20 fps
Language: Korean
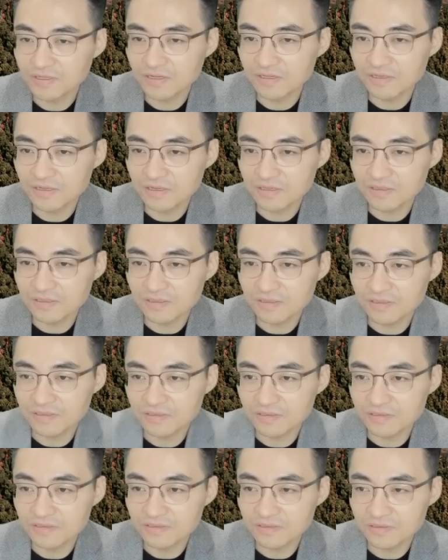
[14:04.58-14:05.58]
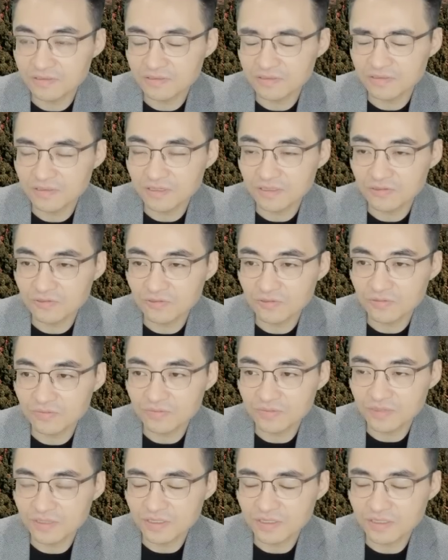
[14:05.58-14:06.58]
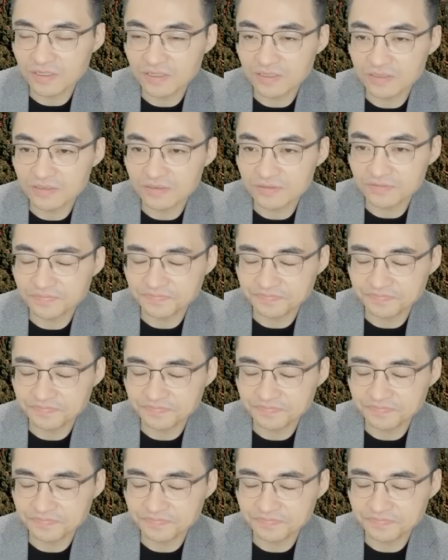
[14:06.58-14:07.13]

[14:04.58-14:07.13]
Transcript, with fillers: 일렉트릭은 근데 좀 약간